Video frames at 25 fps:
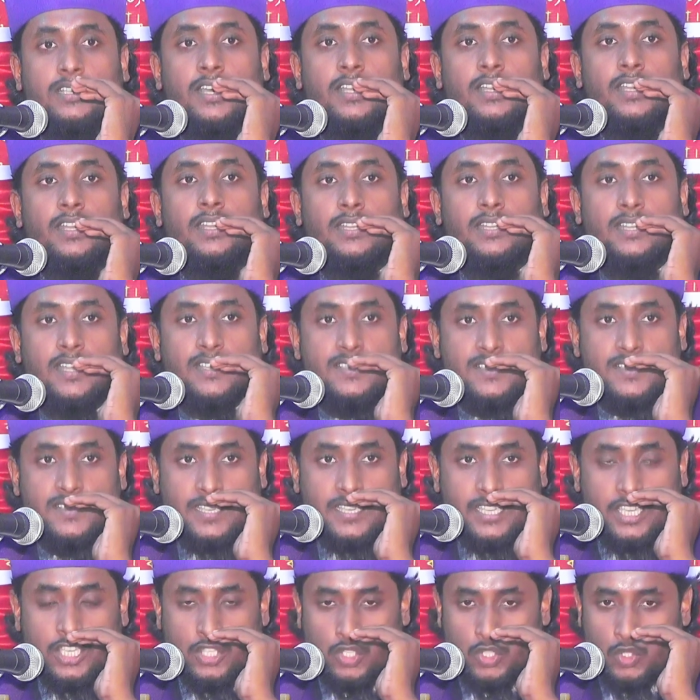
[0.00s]
তালার কাছ
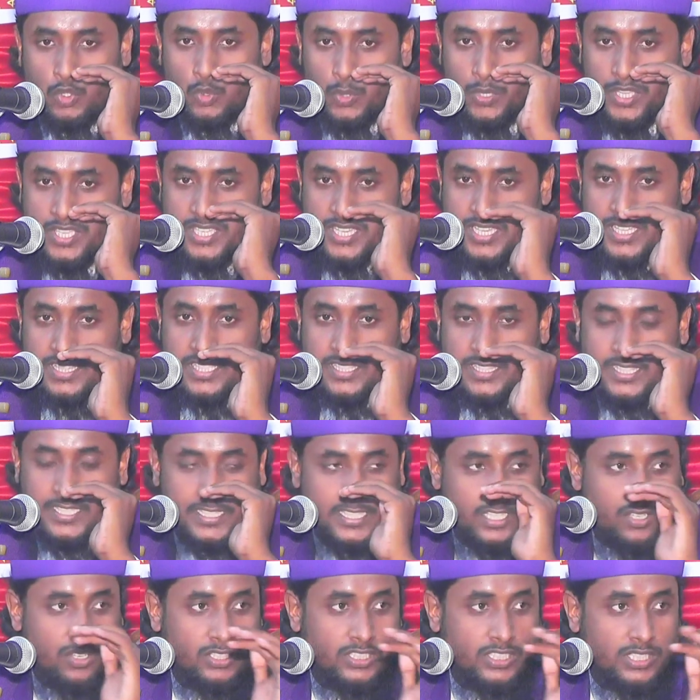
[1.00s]
থেকে দূরে যাইতে
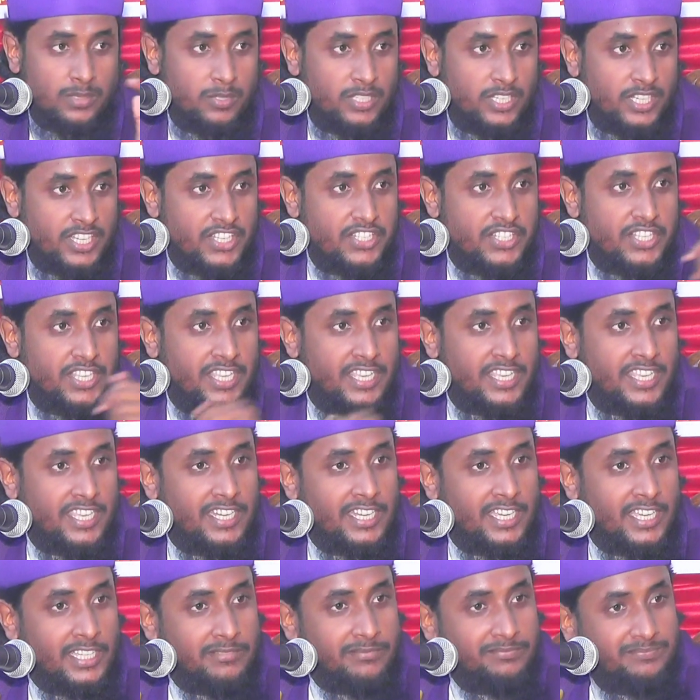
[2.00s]
থাকে কথা বলেন ঠিক
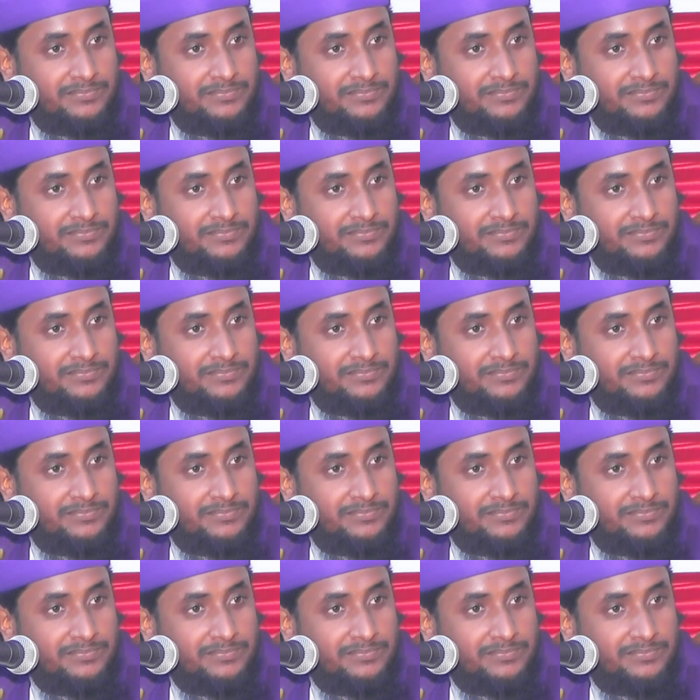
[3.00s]
কিনা